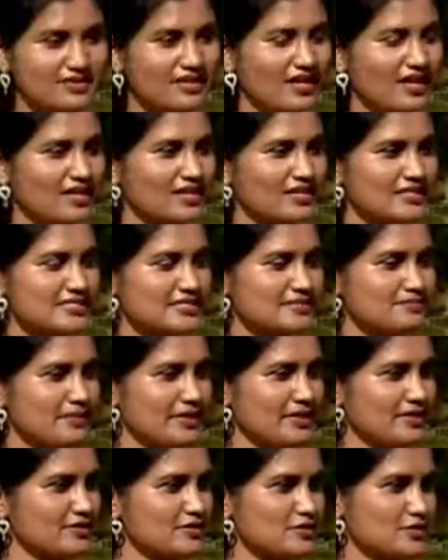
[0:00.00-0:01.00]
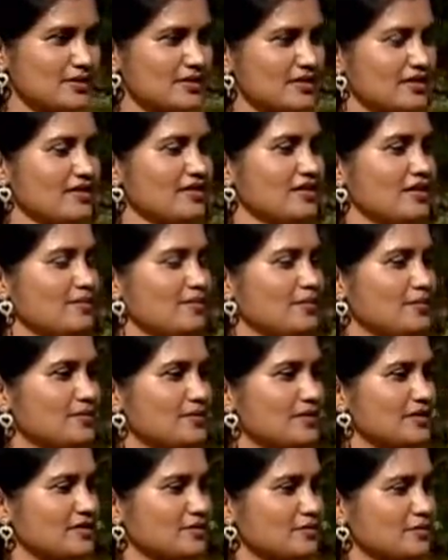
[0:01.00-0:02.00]
காரணஸ் பெயர் சொன்னீங்க இல்லையா அப்ப கூட
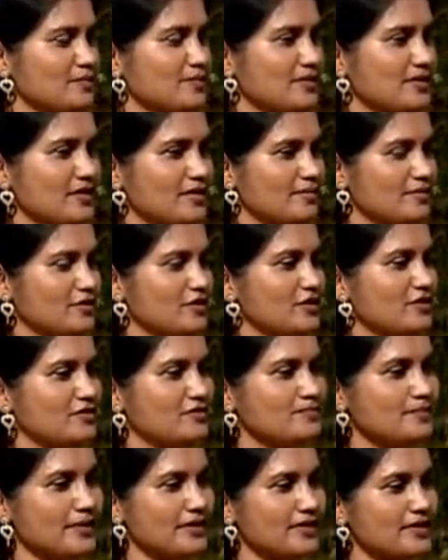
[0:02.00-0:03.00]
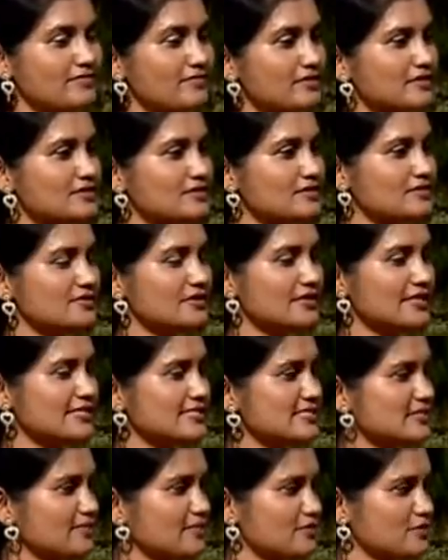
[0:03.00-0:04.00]
எனக்கு ஒரு பேர் ஞாபகம் அதாவது பேர் வந்து
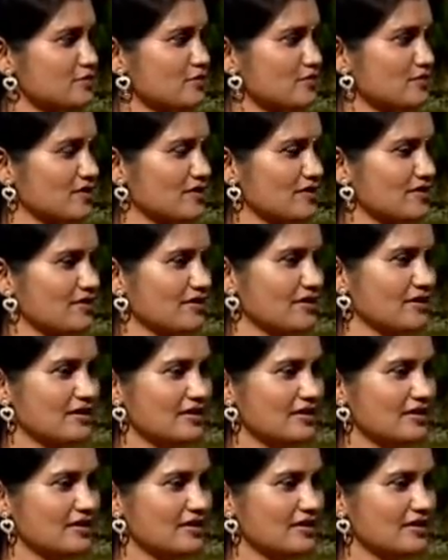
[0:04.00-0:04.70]
ரைஸ் அப்படின்னு சொல்றோம் இல்லையா